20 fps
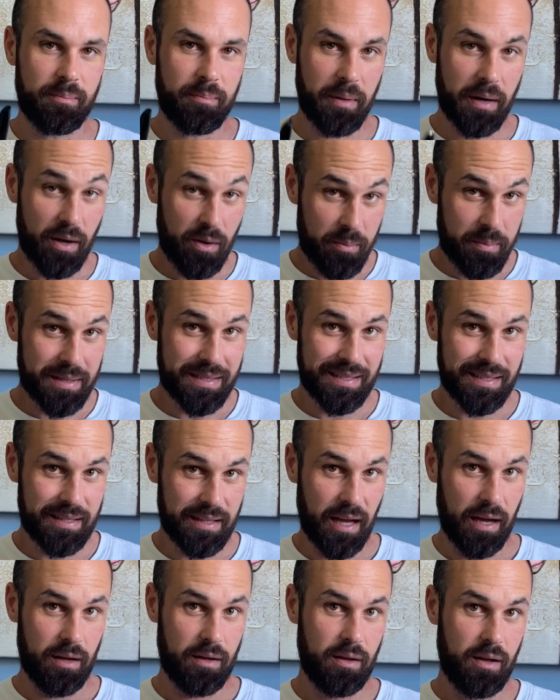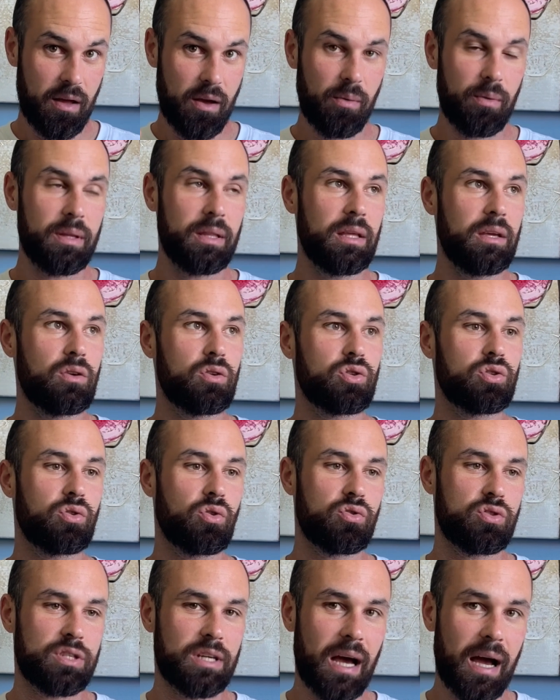Pre Quindi io sto
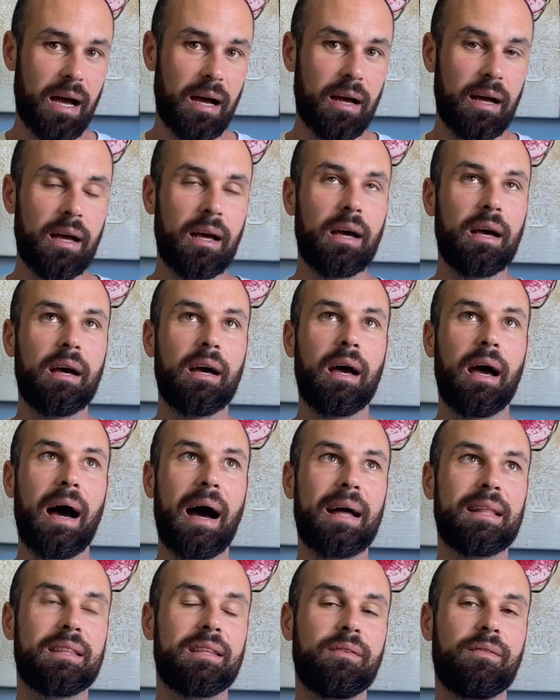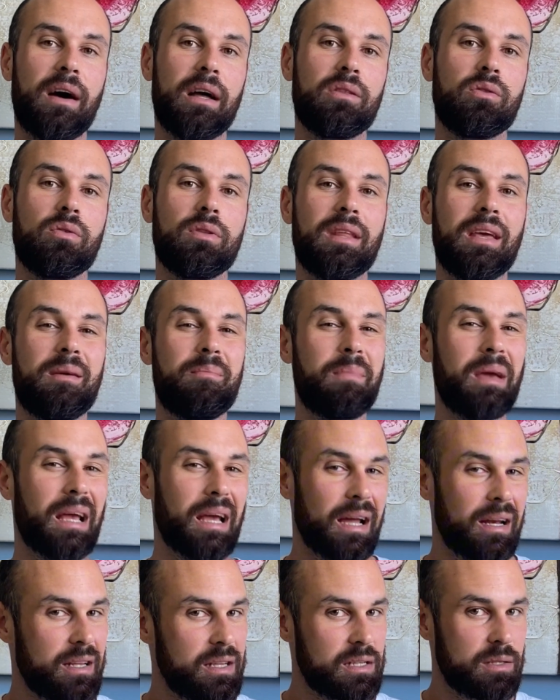già attivando dei
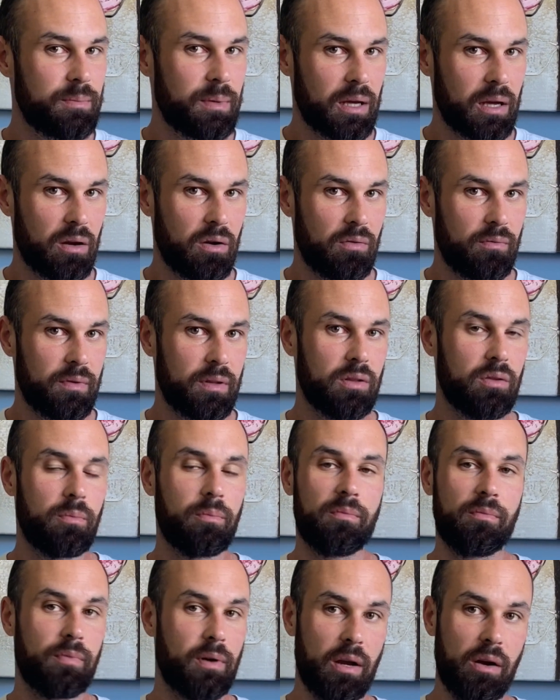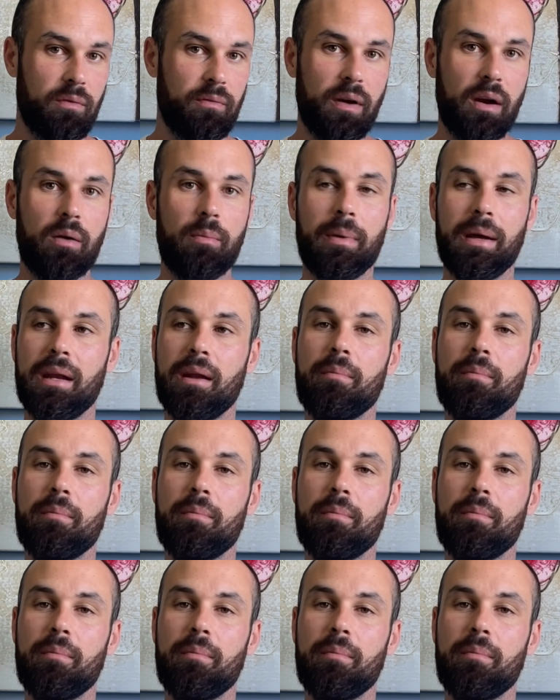meccanismi che non, vanno, che non vanno bene.